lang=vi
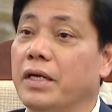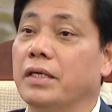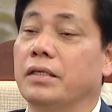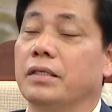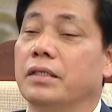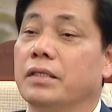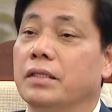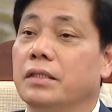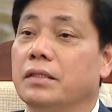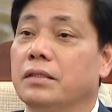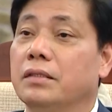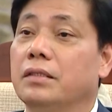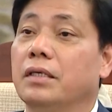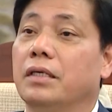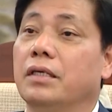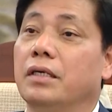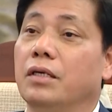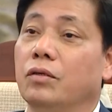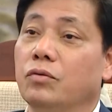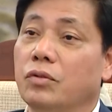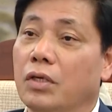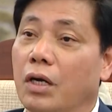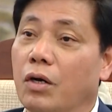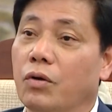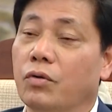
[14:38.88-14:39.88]
biệt giữa cái
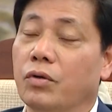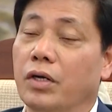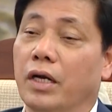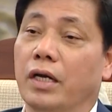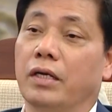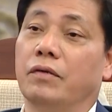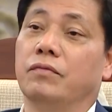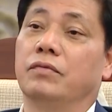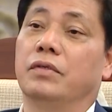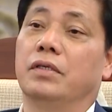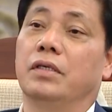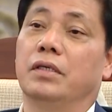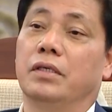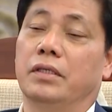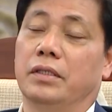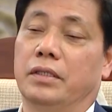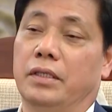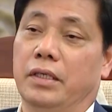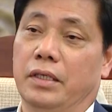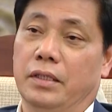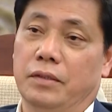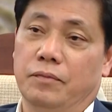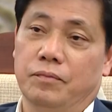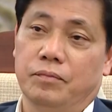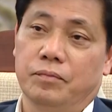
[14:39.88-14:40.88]
đấu thầu này với lại
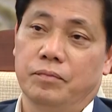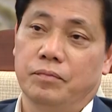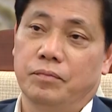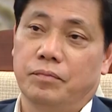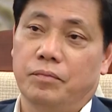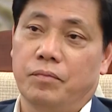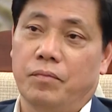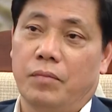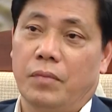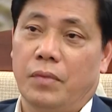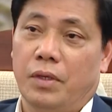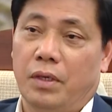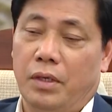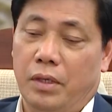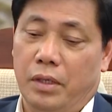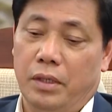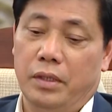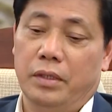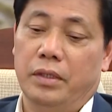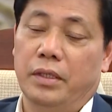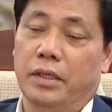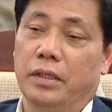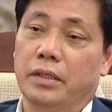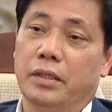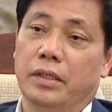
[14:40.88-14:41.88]
cái
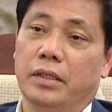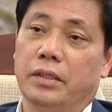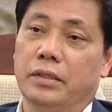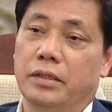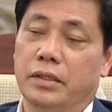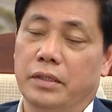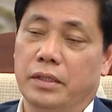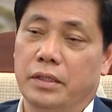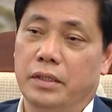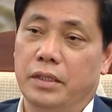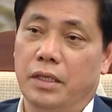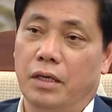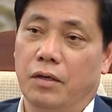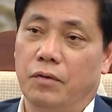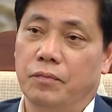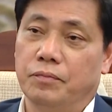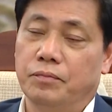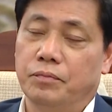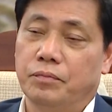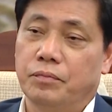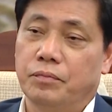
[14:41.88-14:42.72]
cái cái trình định thầu